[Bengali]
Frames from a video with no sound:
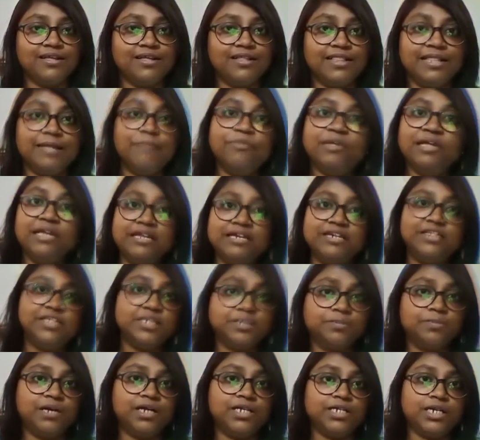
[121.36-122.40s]
তেমনি ইংরেজি
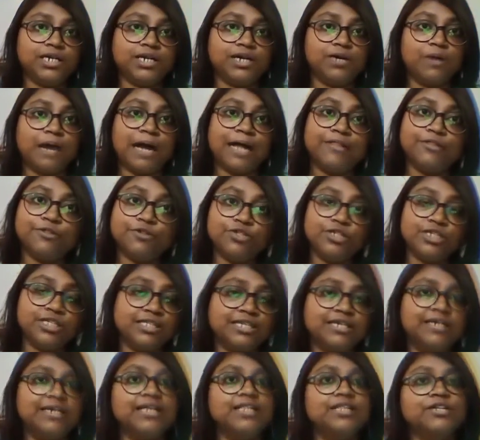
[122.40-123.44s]
ভাষাটাও
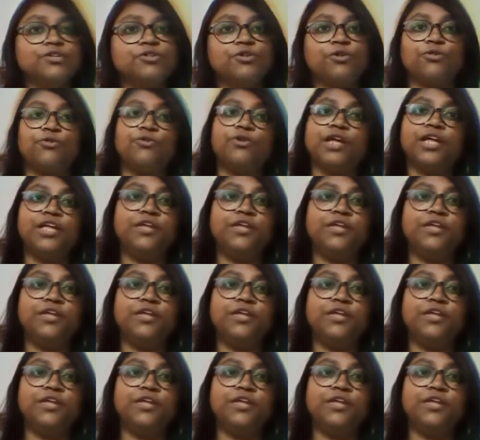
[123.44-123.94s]
আন্তর্জাতিক ক্ষেত্রে ততটাই